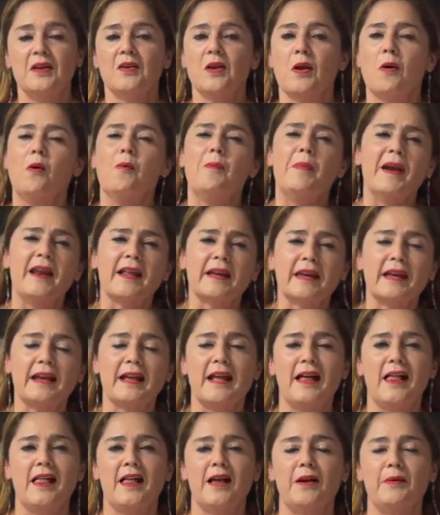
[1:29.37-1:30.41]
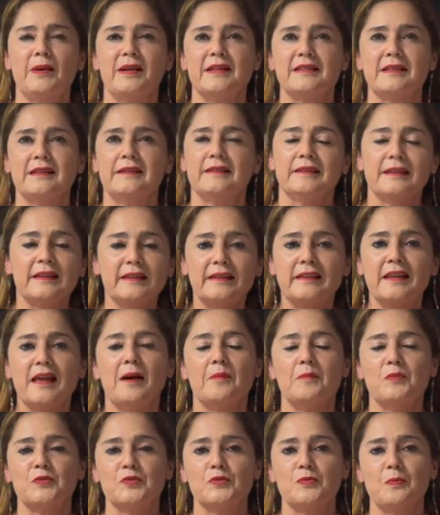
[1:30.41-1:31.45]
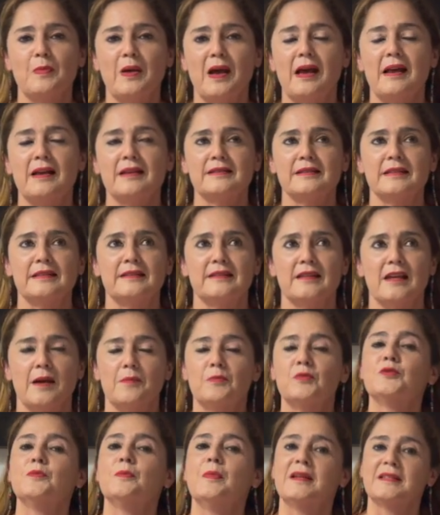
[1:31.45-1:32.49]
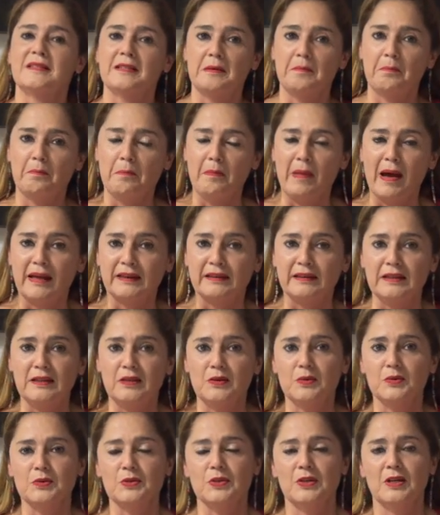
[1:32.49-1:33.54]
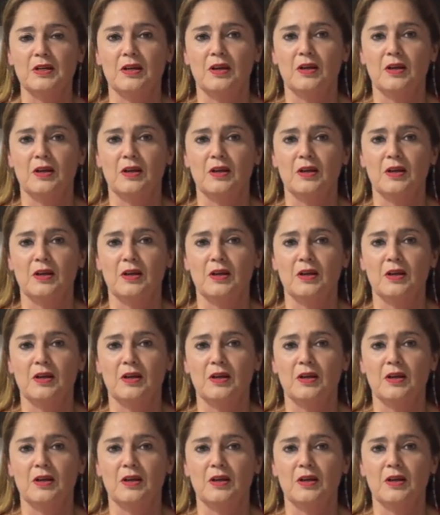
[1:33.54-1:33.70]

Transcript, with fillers: como para que cada vez entendamos más y seamos más empáticos